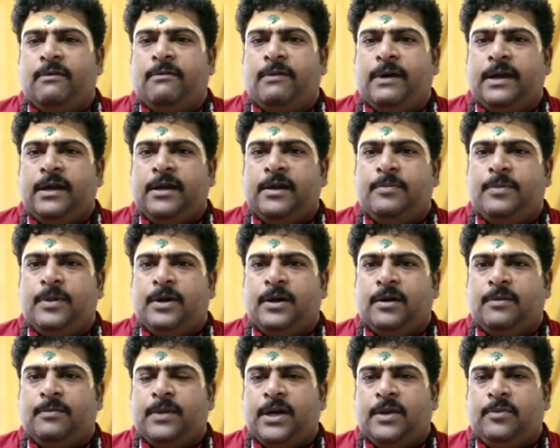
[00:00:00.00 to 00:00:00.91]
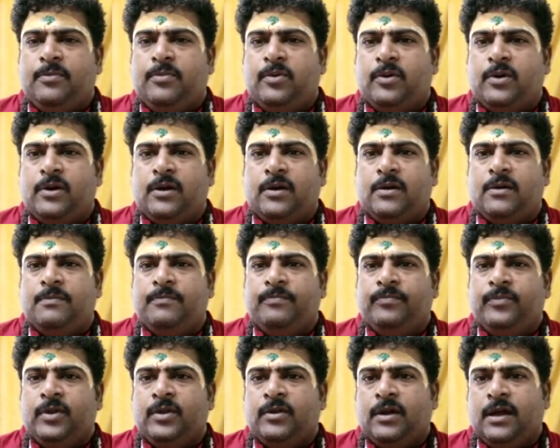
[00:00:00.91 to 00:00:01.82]
வயிற்று பக்கம் மணிப்பூரகம்
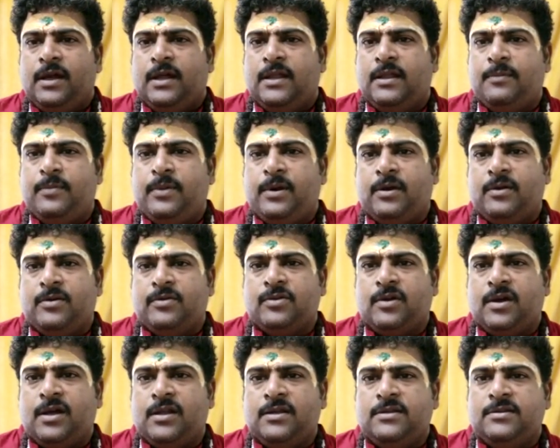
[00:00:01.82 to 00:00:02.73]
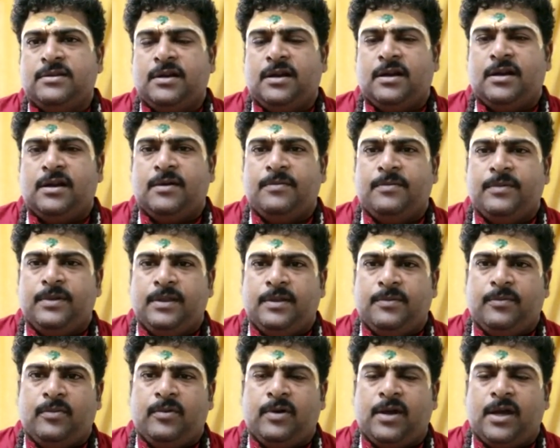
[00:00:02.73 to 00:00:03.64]
அப்புறம் சுவாதிஷ்டானம்
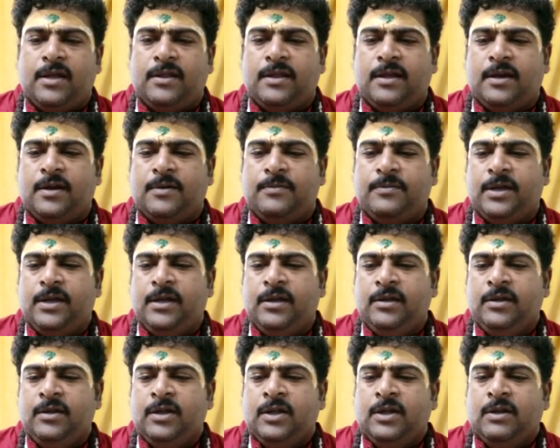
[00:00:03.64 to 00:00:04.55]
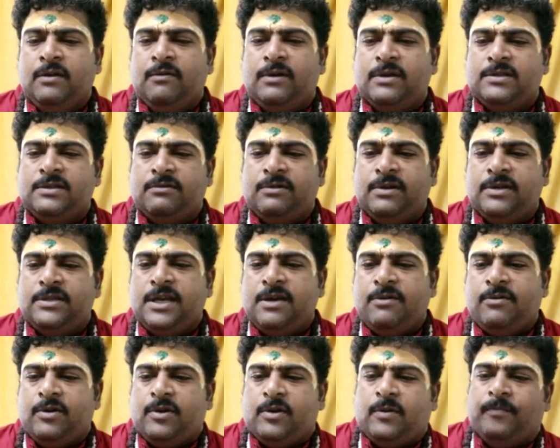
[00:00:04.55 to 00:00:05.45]
இந்த மூலாதாரம்னு வருஷ
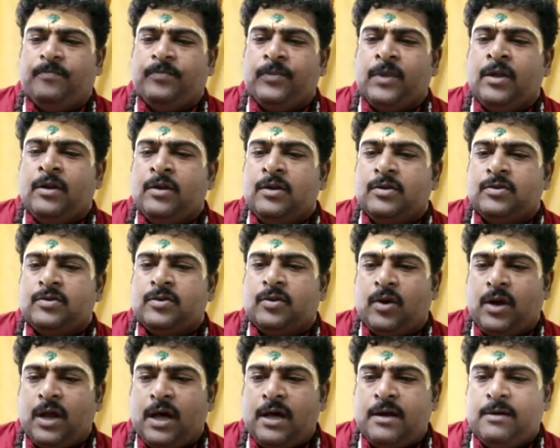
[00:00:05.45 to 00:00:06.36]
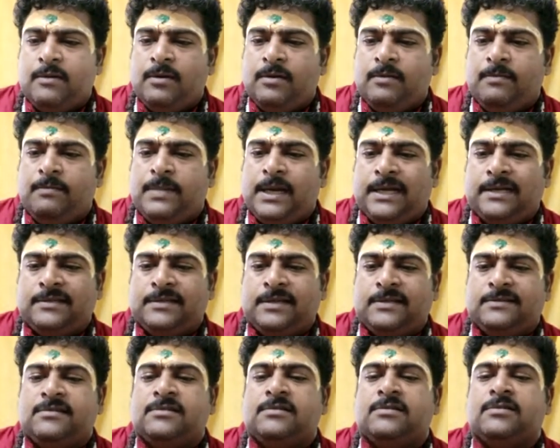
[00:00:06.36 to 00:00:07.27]
வருஷம் வரும் சோலார்
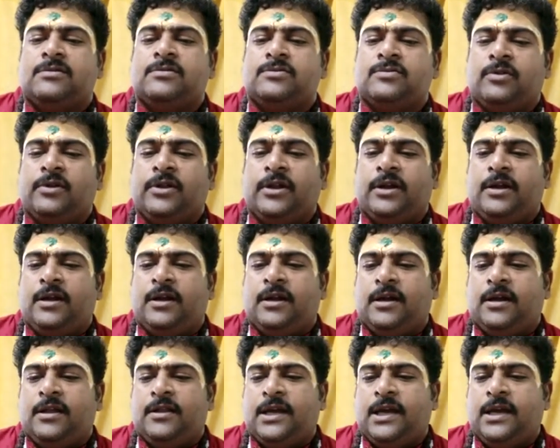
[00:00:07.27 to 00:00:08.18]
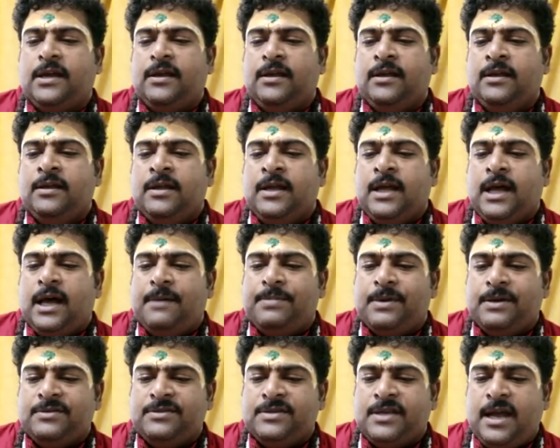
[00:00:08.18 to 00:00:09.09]
பிளக்சஸ்ன்னு சொல்லியிருக்காங்க அதை
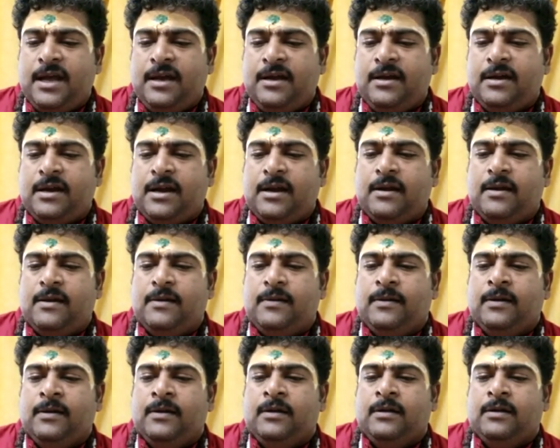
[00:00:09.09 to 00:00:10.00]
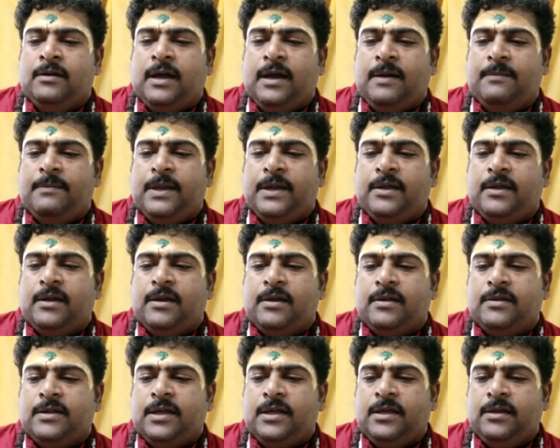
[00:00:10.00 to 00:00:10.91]
அப்புறம் சேக்ரல்
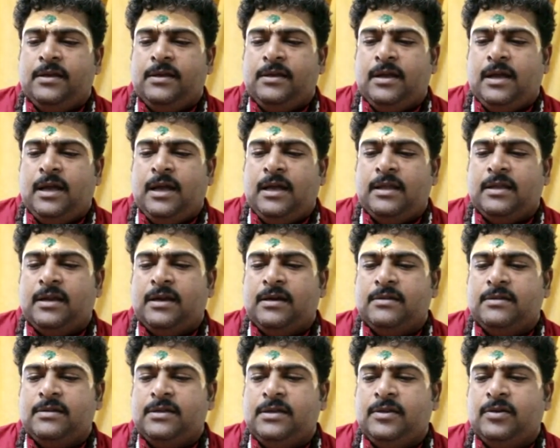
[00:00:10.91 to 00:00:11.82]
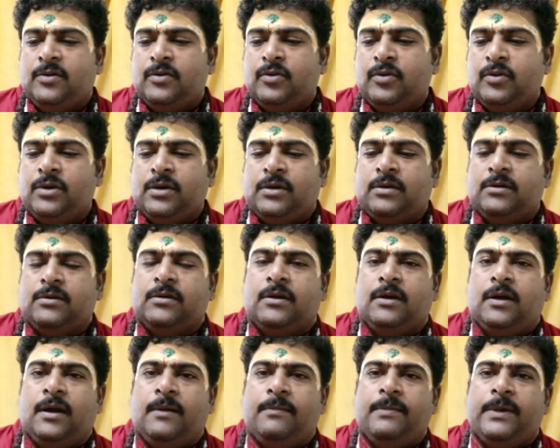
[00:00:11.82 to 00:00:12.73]
அப்படிங்கிறது அதுக்கடுத்து ரூட்
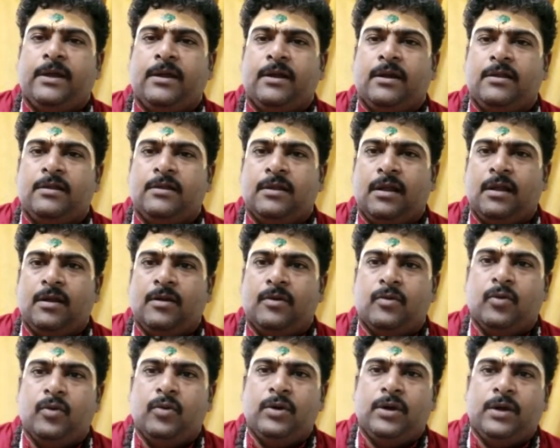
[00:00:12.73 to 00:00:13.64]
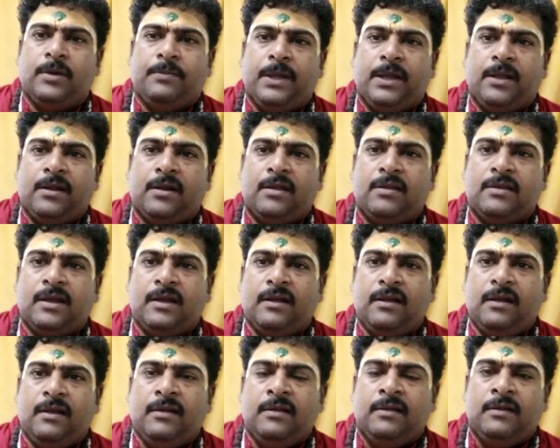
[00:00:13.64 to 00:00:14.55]
அப்படிங்கிறது ரூட் அப்படிங்கிறது தான்